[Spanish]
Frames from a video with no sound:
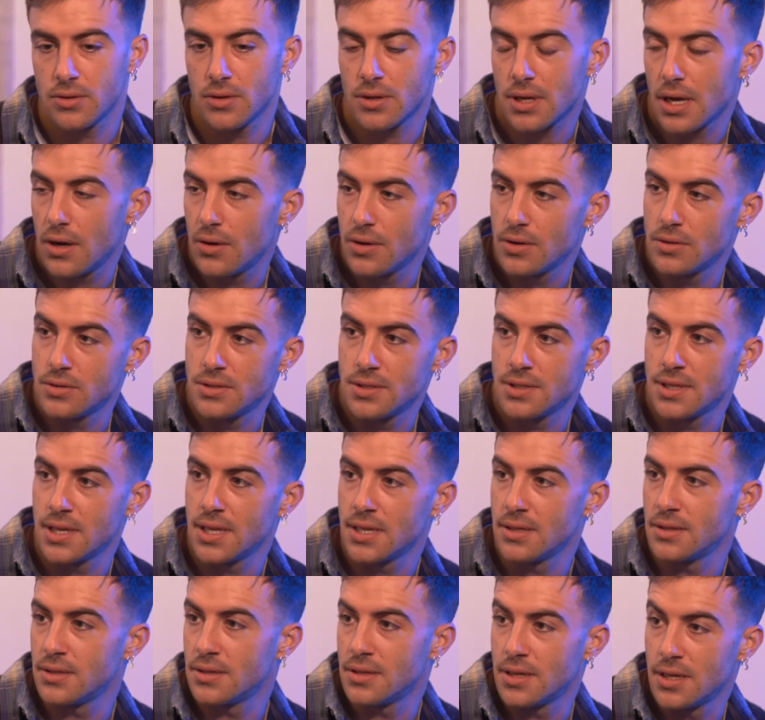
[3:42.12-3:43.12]
he tocado
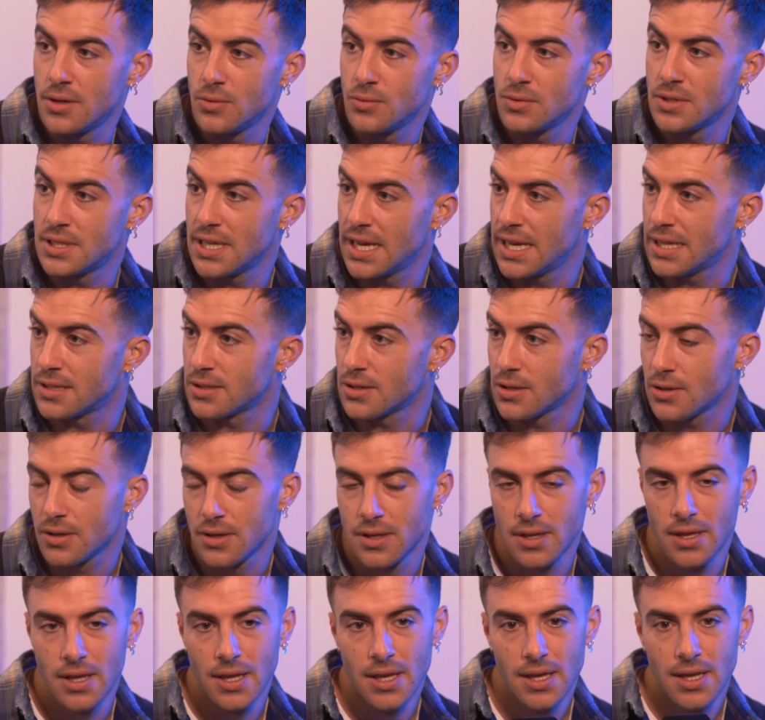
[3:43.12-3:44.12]
en, un teatro.
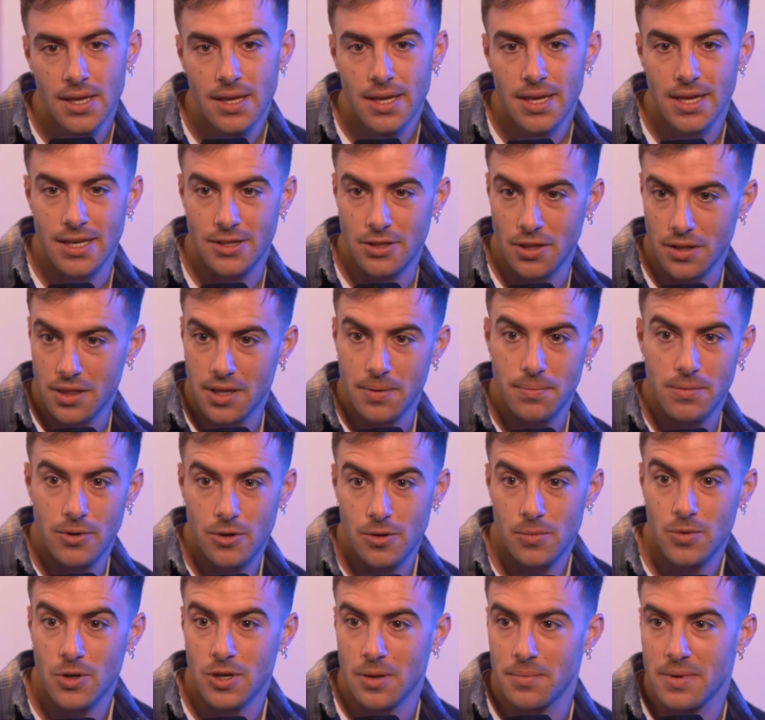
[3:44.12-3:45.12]
Entonces
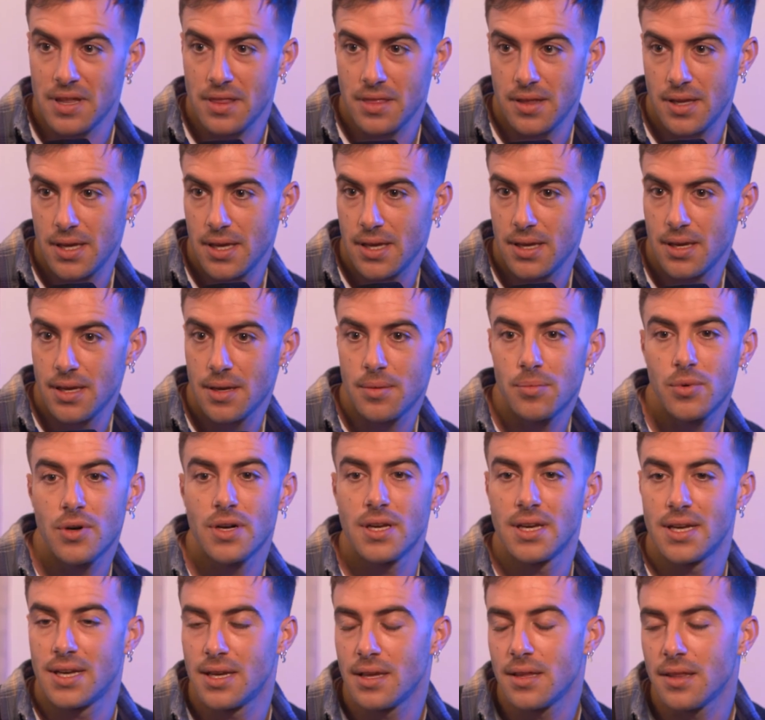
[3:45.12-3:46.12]
como que me hace,
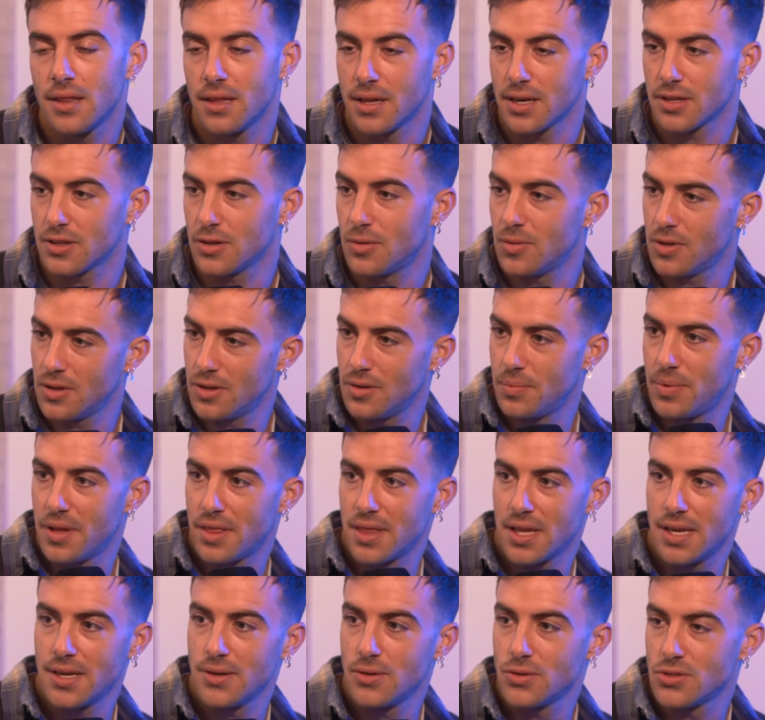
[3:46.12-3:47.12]
pues, en cierto modo
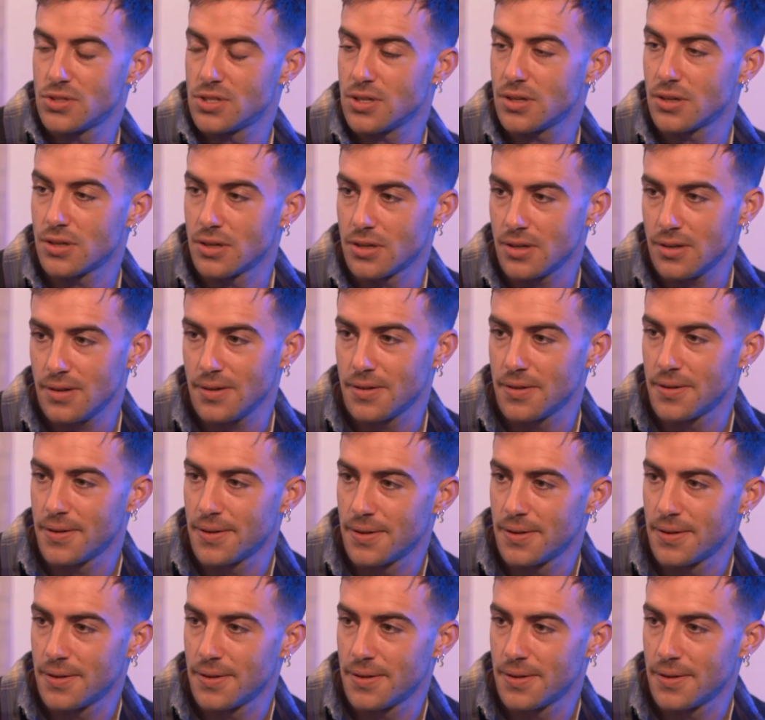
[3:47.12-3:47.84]
especial ilusión, ¿no?